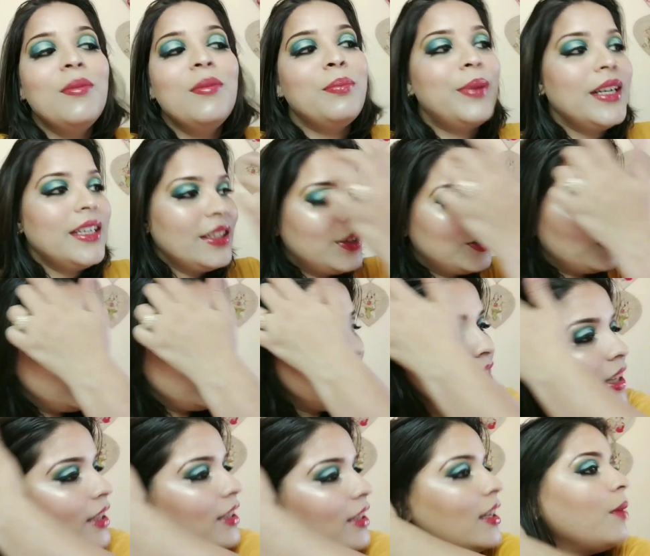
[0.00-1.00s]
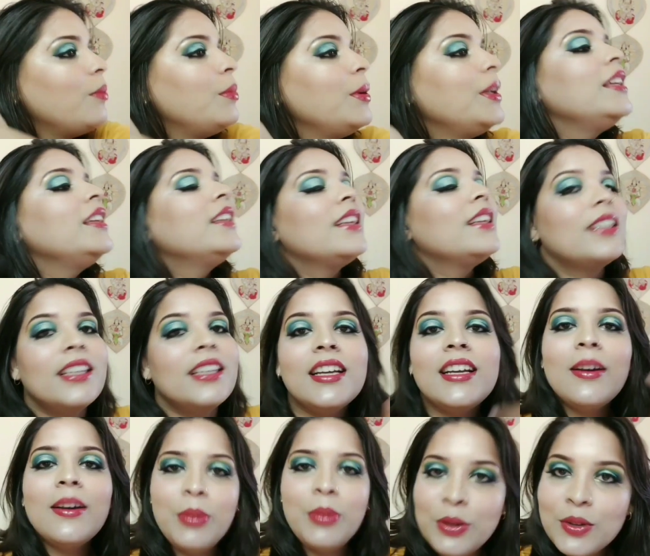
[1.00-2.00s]
बट कोई नहीं अभी नहीं देखते
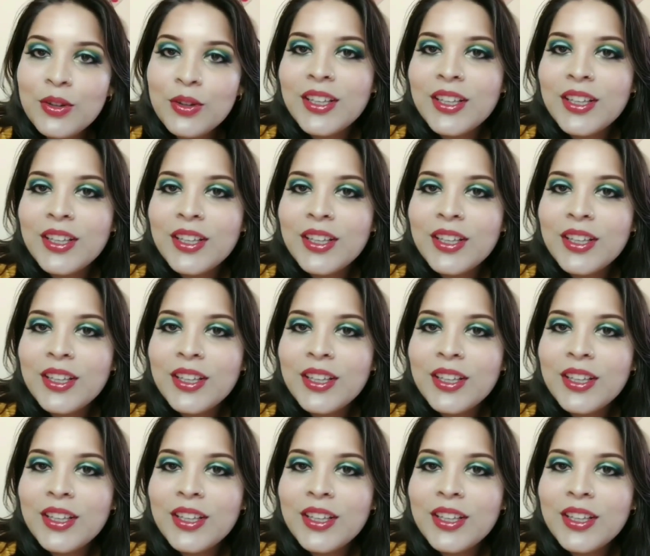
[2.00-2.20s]
कभी तो